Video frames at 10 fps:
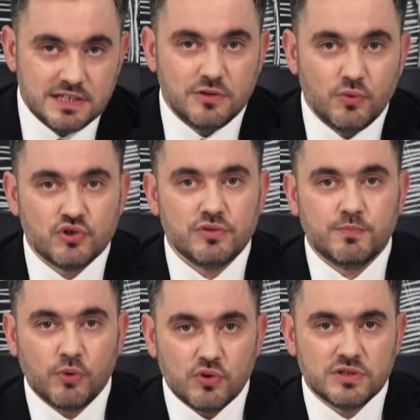Если очень
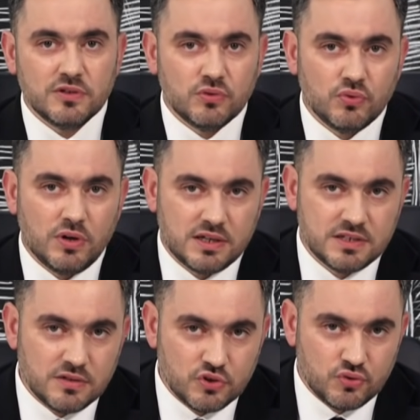просто, то оказалось,